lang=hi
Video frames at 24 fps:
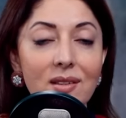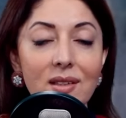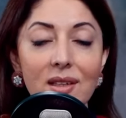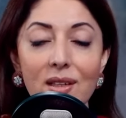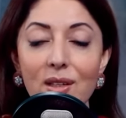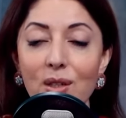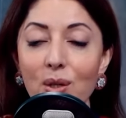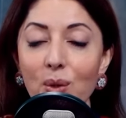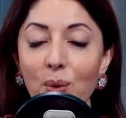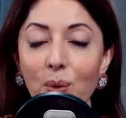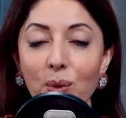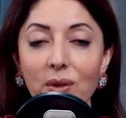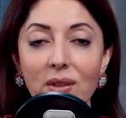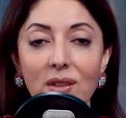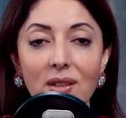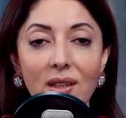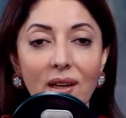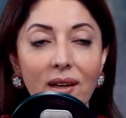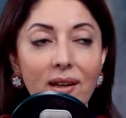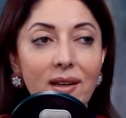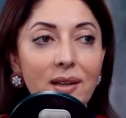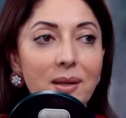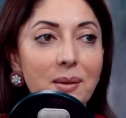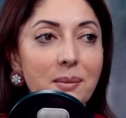टेक योर ओन
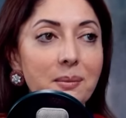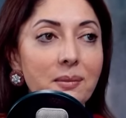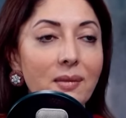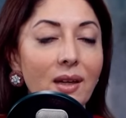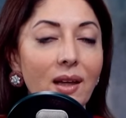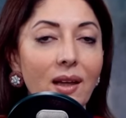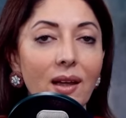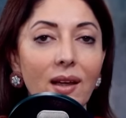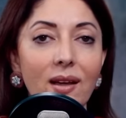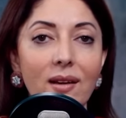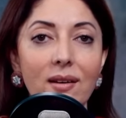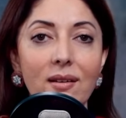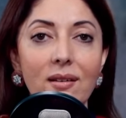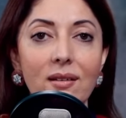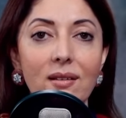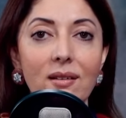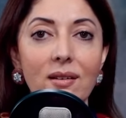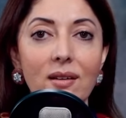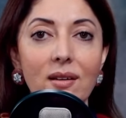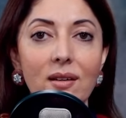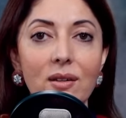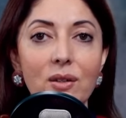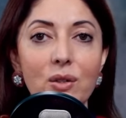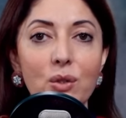टाइम
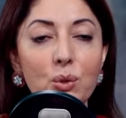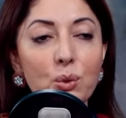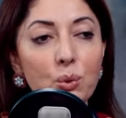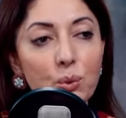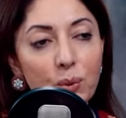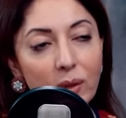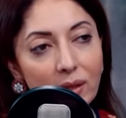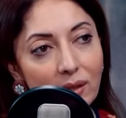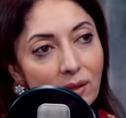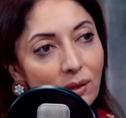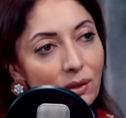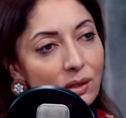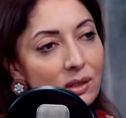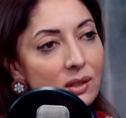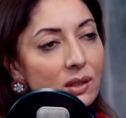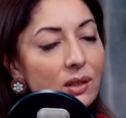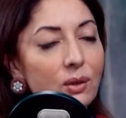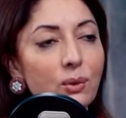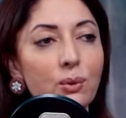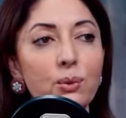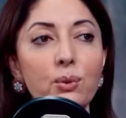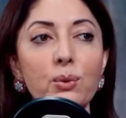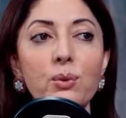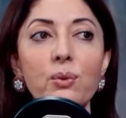एंड डू इट ऑट
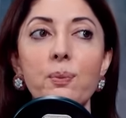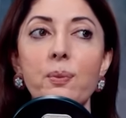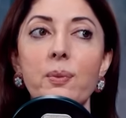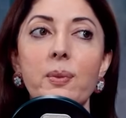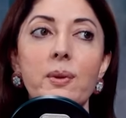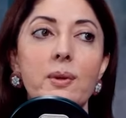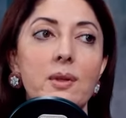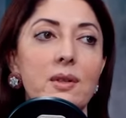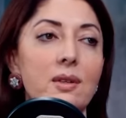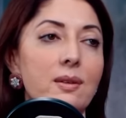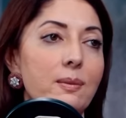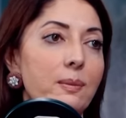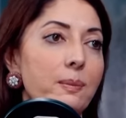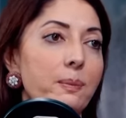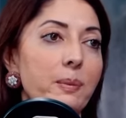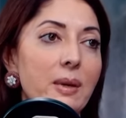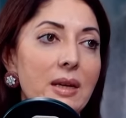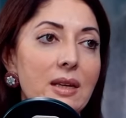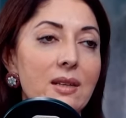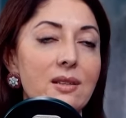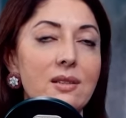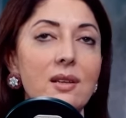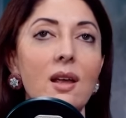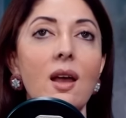ओन
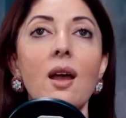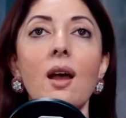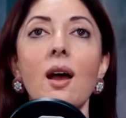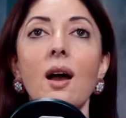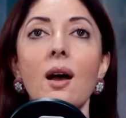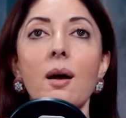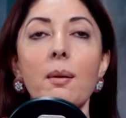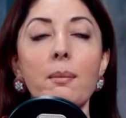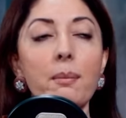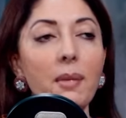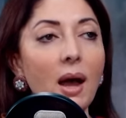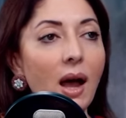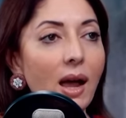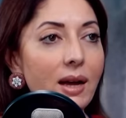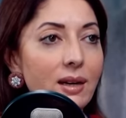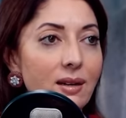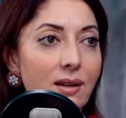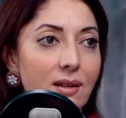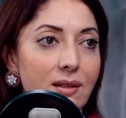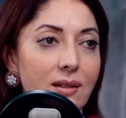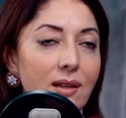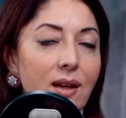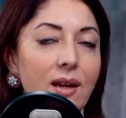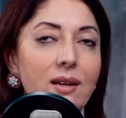पेस आई
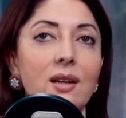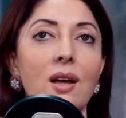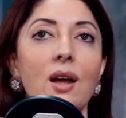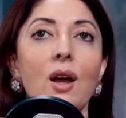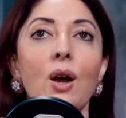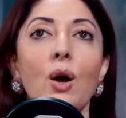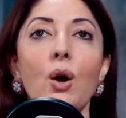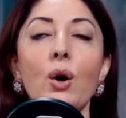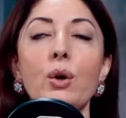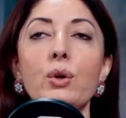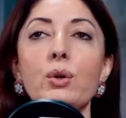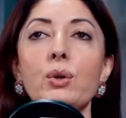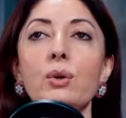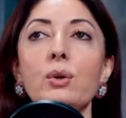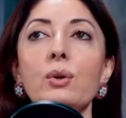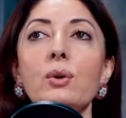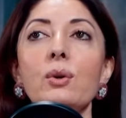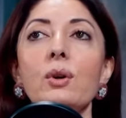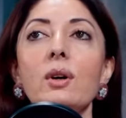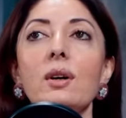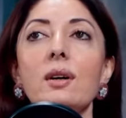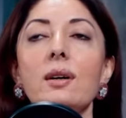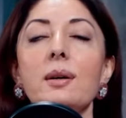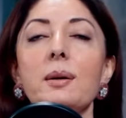डिड दैट और यू
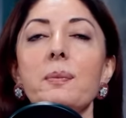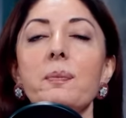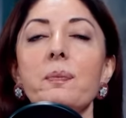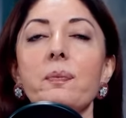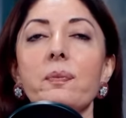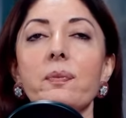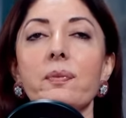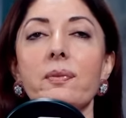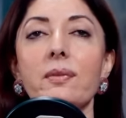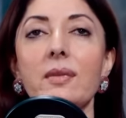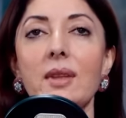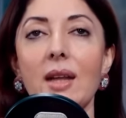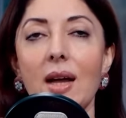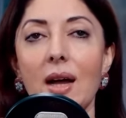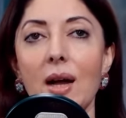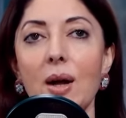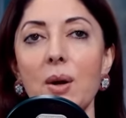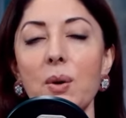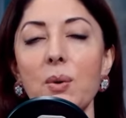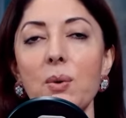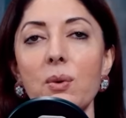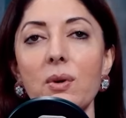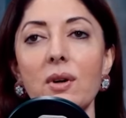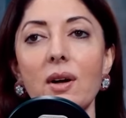नो
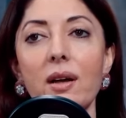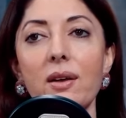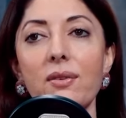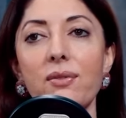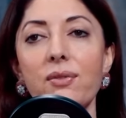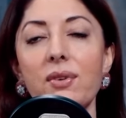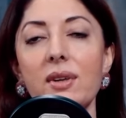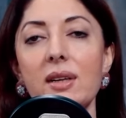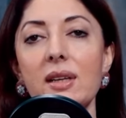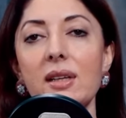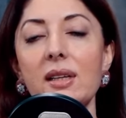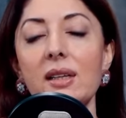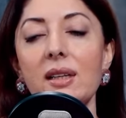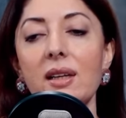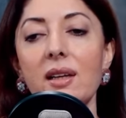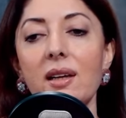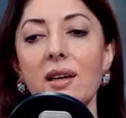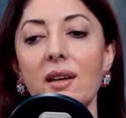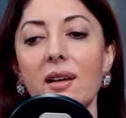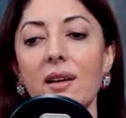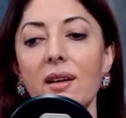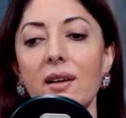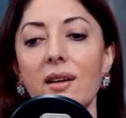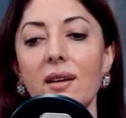नाउ आई फील
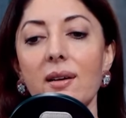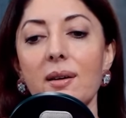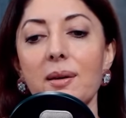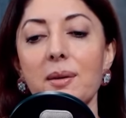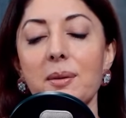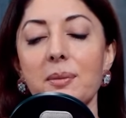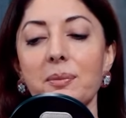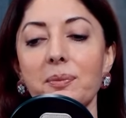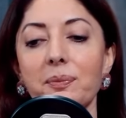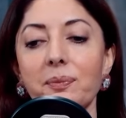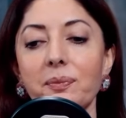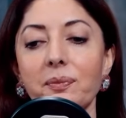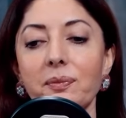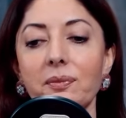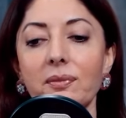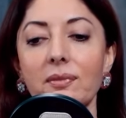के um,